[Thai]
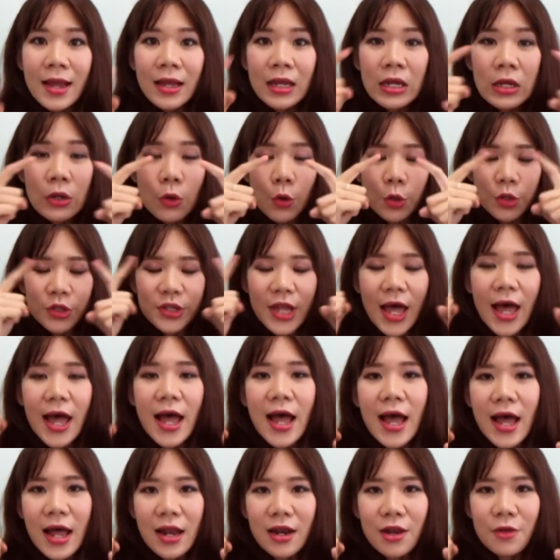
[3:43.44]
คือขนตา
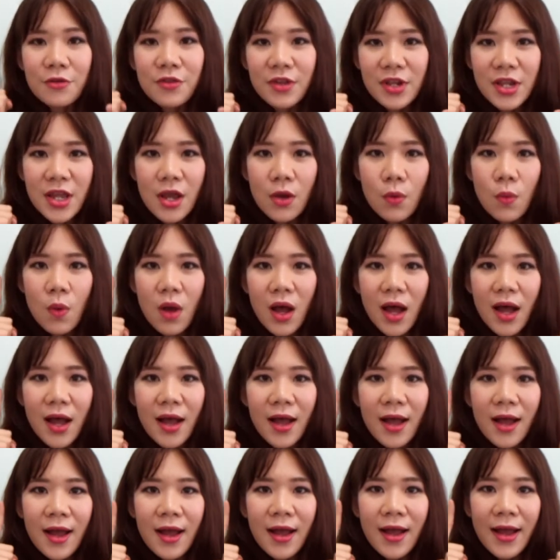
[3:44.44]
เราจะเรียกว่า
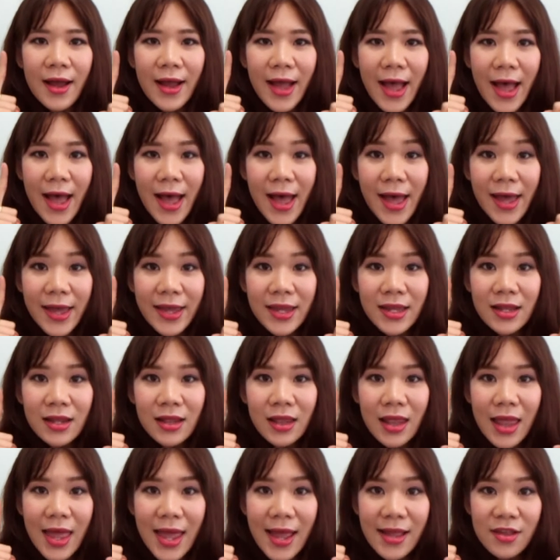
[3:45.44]

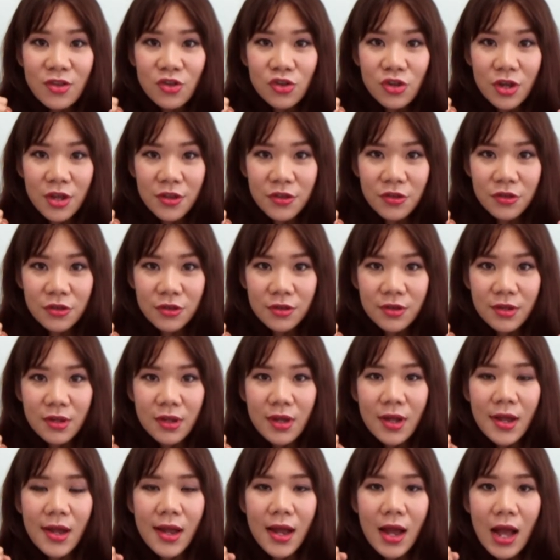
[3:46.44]
eyelashes
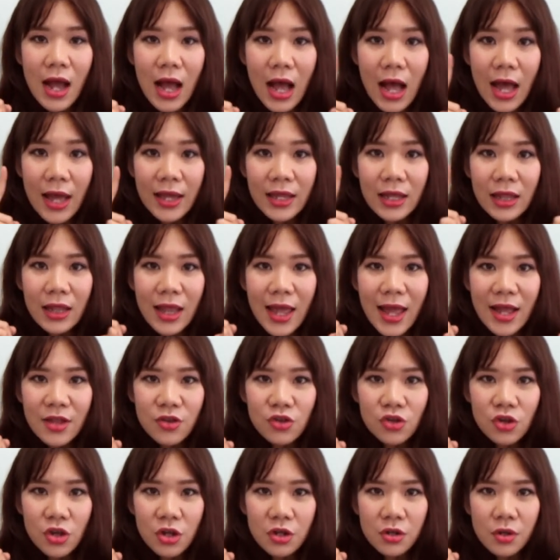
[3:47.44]

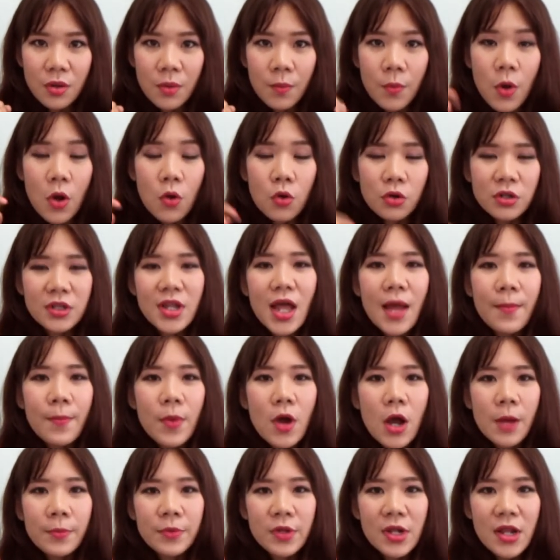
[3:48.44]
eyelashes พอขนตาป
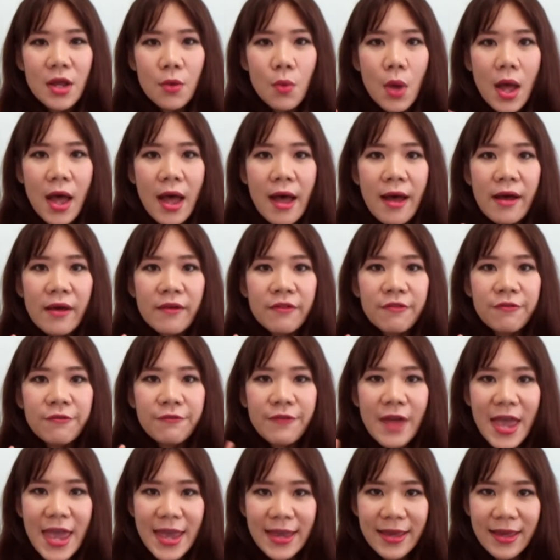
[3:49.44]
ลอมนี่เรียกว่า
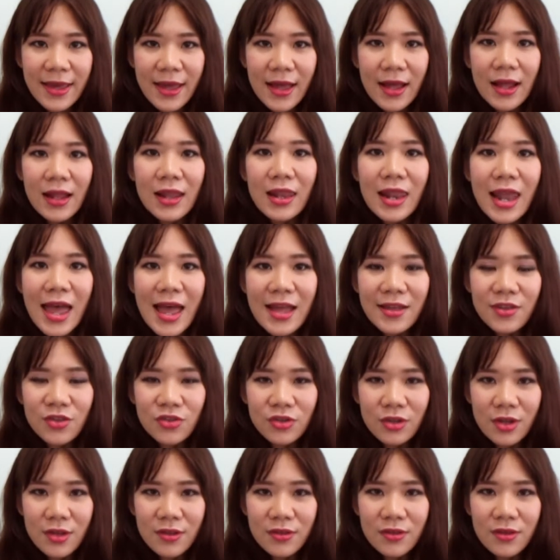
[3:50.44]
fake
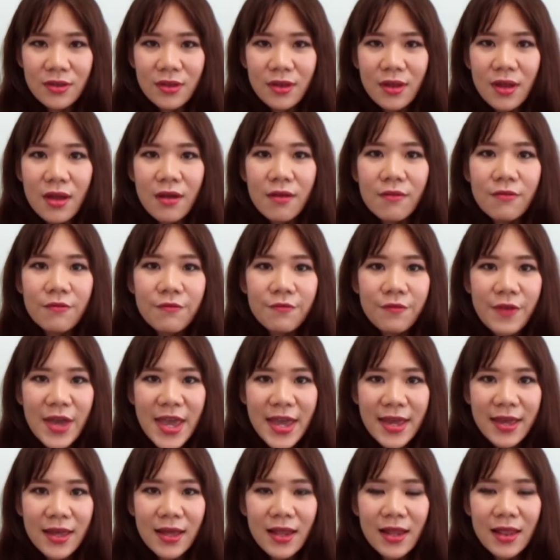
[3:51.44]
lashes
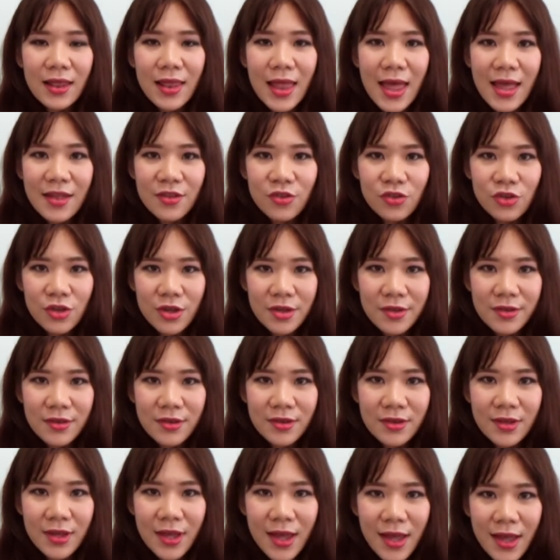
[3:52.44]
fake lashes
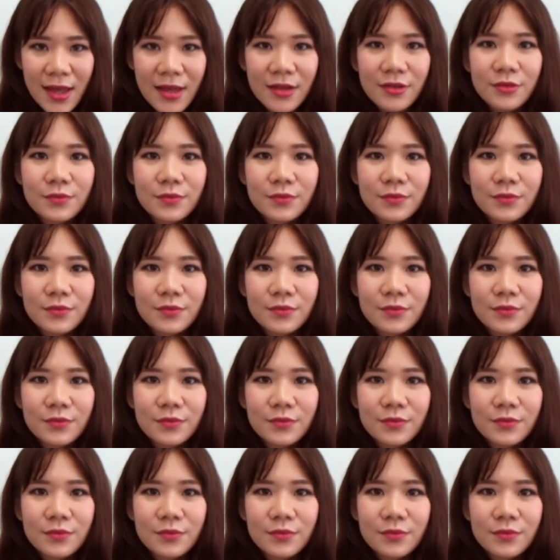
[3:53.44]
ค่ะ